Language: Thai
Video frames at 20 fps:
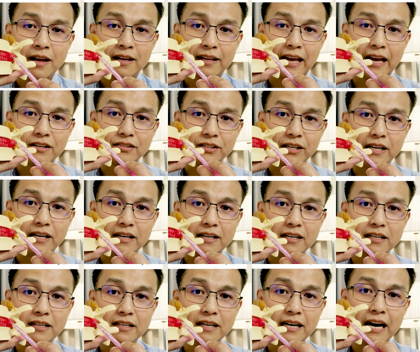เกรด่คื
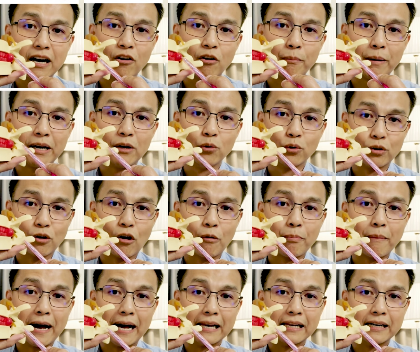อเนื้อของมันหลุดออก
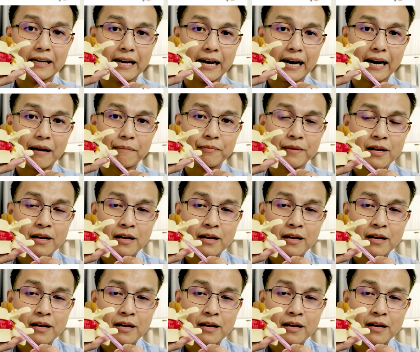มาเลยครับ